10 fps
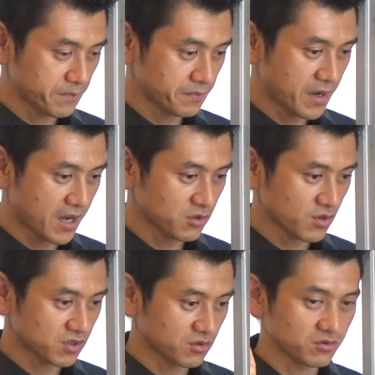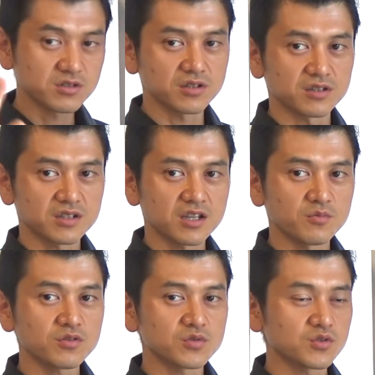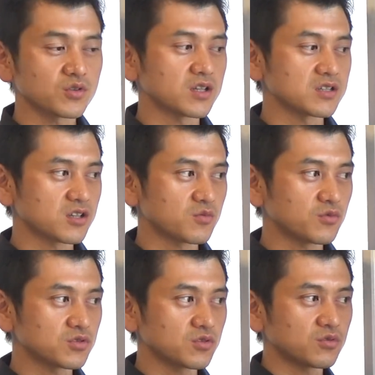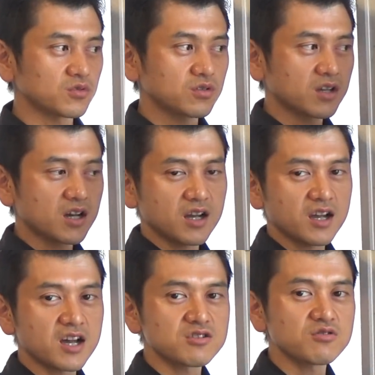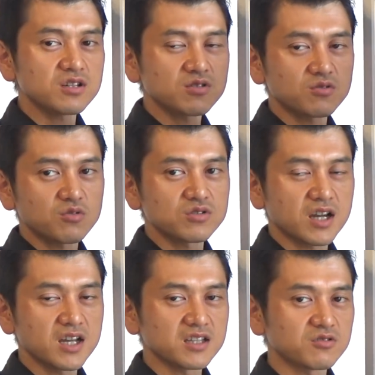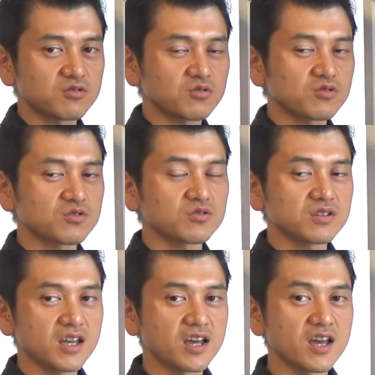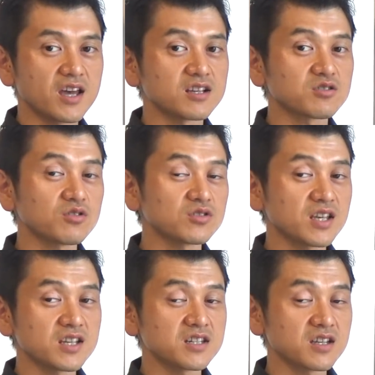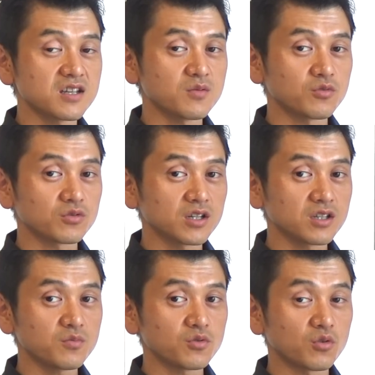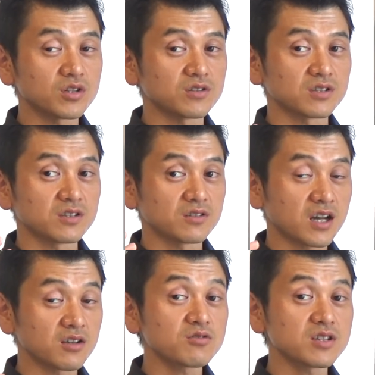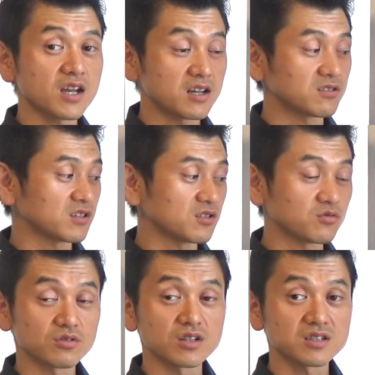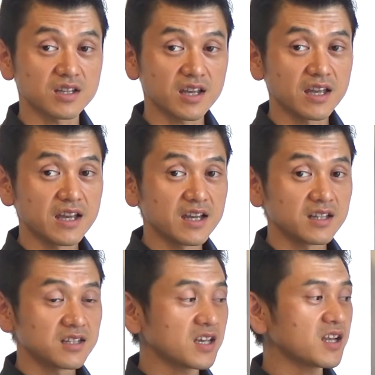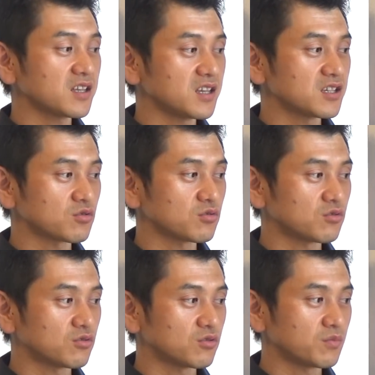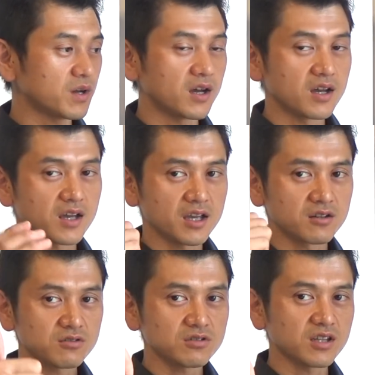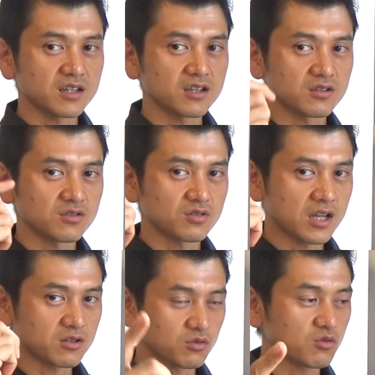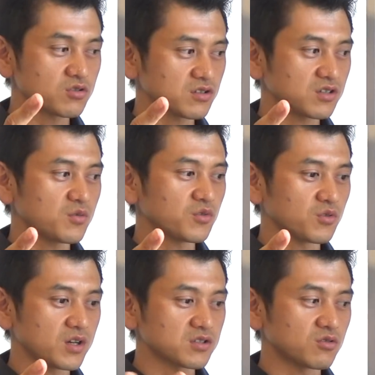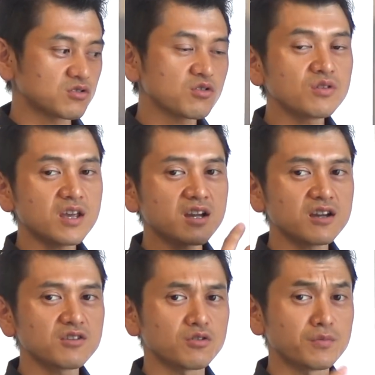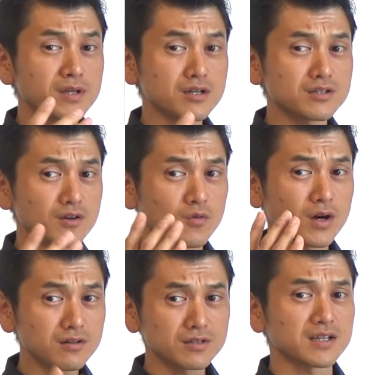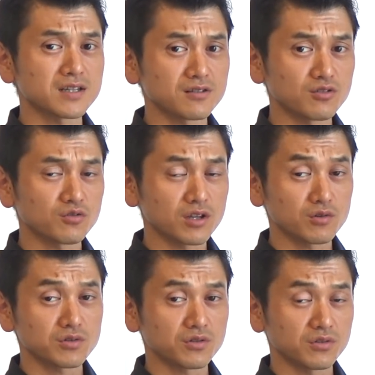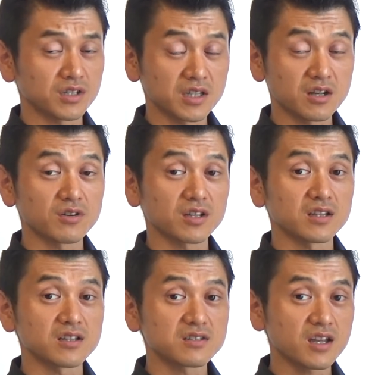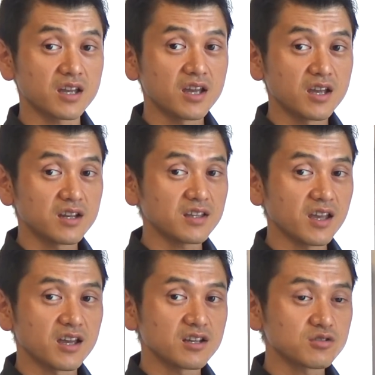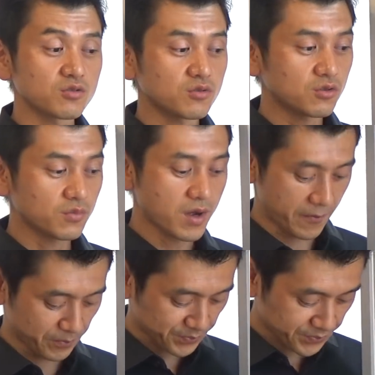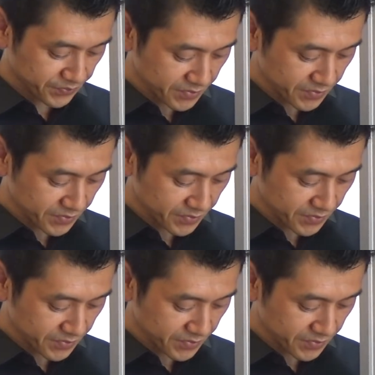まあ、あとはその打つっていうものもそうなんですけどもその過剰なその投資が入ってくることによってそういう精神的な問題点も起きる可能性があるっていうことですねでさらにその、まあえグルテンっていうあと糖質っていうものはその腸内環境をめちゃくちゃ悪くさせるような要素になるわけなんですねでそのまあ